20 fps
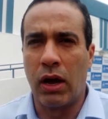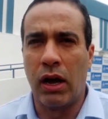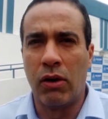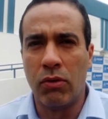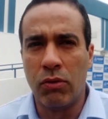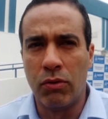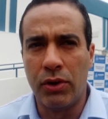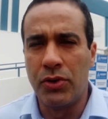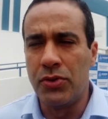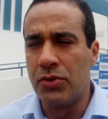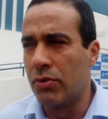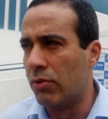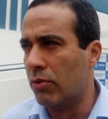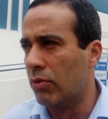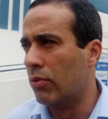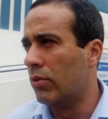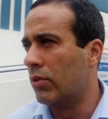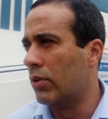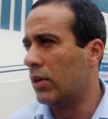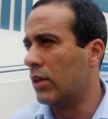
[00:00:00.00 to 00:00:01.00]

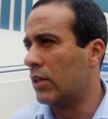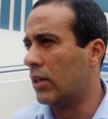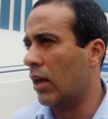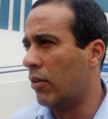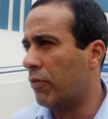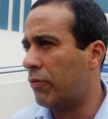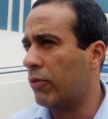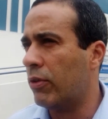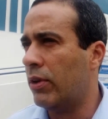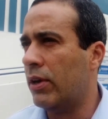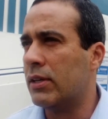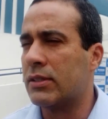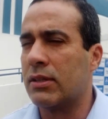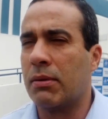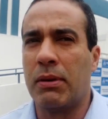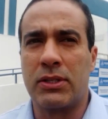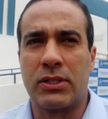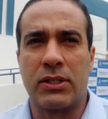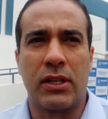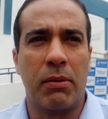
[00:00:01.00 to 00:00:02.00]
H1N1 e da
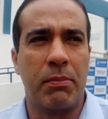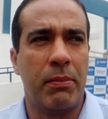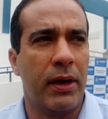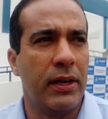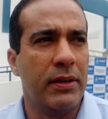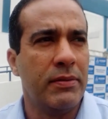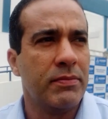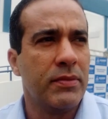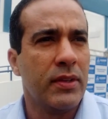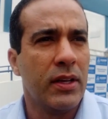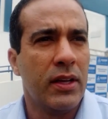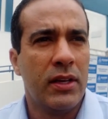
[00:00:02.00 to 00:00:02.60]
influenza, mas também,